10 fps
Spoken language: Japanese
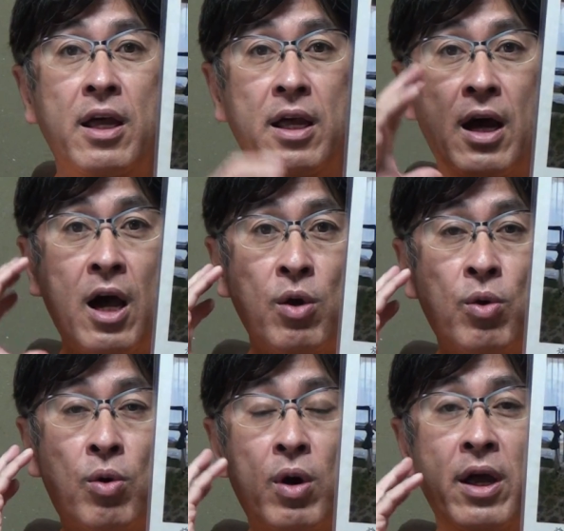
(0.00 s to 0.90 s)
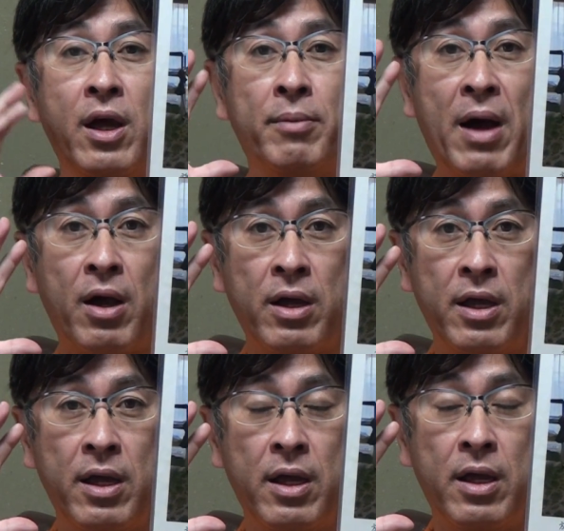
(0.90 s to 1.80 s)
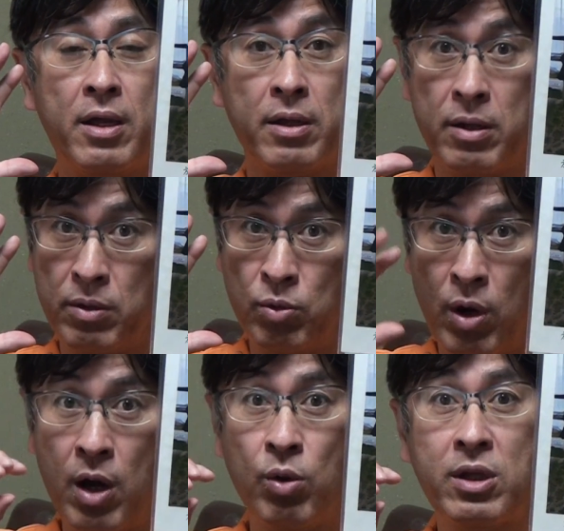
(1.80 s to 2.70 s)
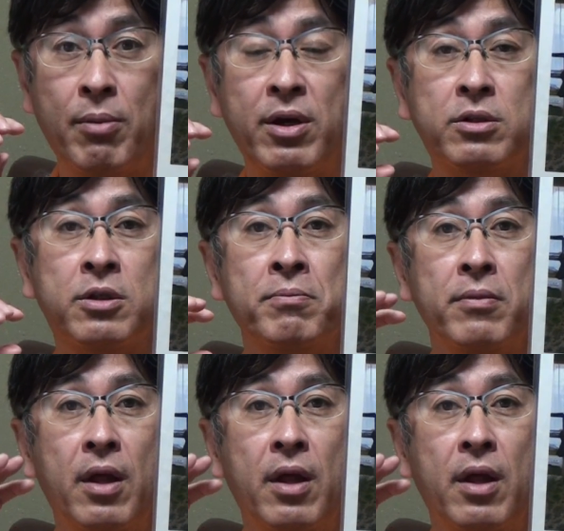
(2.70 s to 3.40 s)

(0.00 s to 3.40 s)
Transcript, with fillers: えー、顎を、えまあえご飯を食べる、